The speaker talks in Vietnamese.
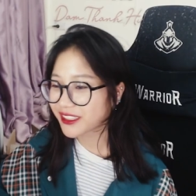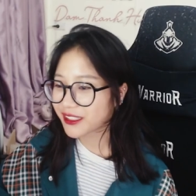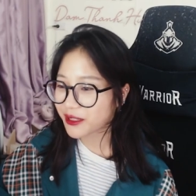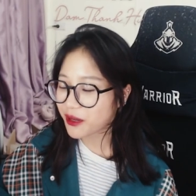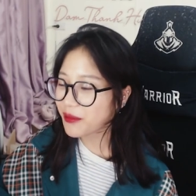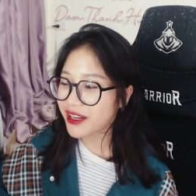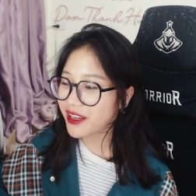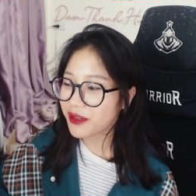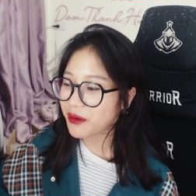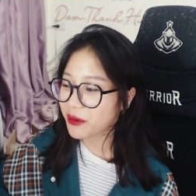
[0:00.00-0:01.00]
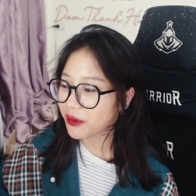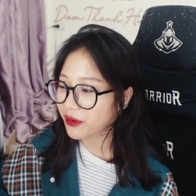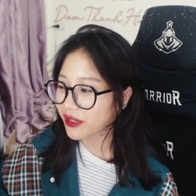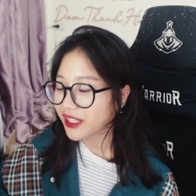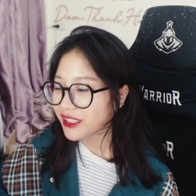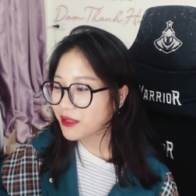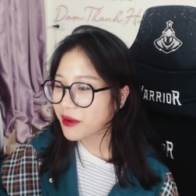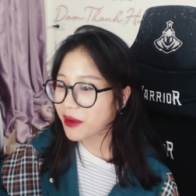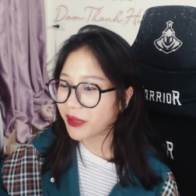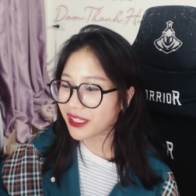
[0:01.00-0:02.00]
chứ không biết nữa nhưng mà nhưng
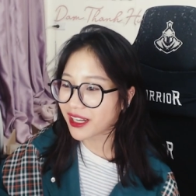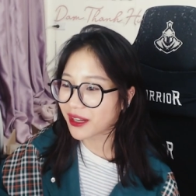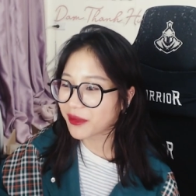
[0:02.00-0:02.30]
mà mình ờ,